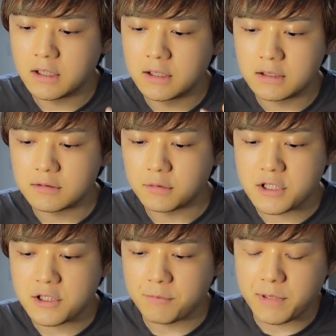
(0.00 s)
あどっ
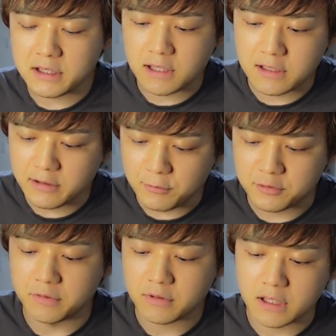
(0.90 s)
ちのパターンでも
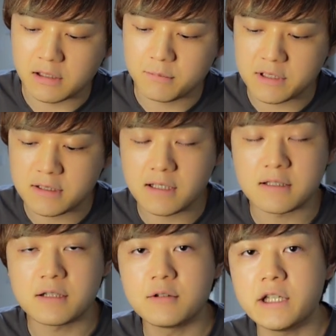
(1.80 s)
というか別に全
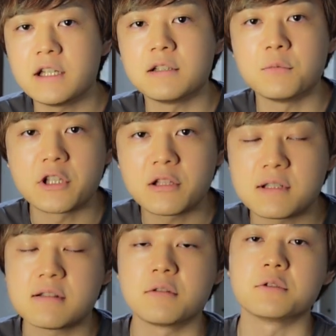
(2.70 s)
然フレイヤーでもいけま
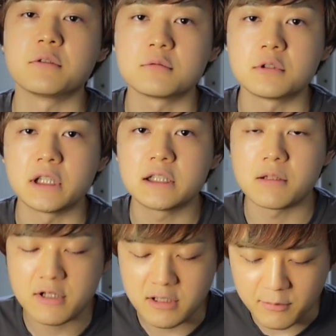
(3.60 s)
すよということで試
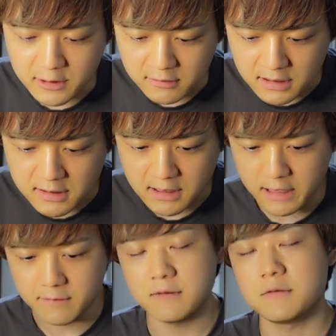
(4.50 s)
してみてくださ
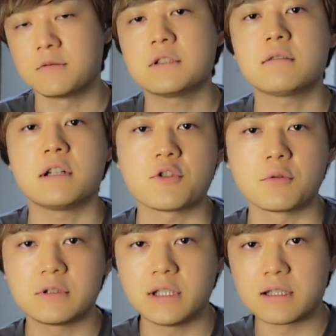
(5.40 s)
い。本日は以上
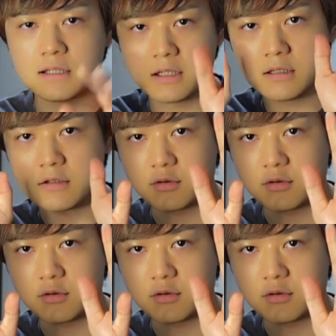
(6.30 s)
です。さ